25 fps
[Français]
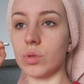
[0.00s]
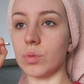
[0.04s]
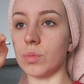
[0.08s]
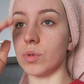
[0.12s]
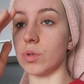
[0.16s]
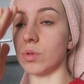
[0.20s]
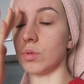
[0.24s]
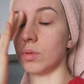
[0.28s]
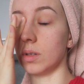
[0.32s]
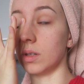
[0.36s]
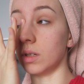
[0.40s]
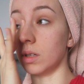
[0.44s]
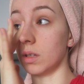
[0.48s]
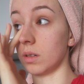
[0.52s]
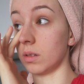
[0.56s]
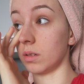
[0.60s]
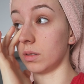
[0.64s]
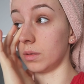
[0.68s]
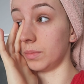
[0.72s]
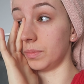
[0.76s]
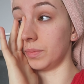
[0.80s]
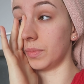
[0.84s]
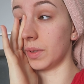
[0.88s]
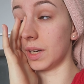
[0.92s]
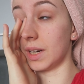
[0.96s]
Je me suis
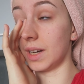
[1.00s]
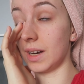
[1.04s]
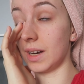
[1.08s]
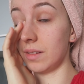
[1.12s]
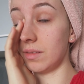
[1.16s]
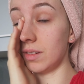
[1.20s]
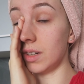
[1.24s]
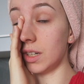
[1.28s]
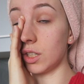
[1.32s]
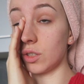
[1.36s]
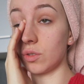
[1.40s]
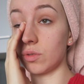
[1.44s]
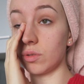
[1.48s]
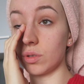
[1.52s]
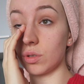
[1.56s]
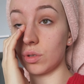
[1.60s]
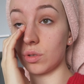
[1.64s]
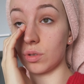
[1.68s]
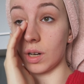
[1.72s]
euh, lavé les cheveux,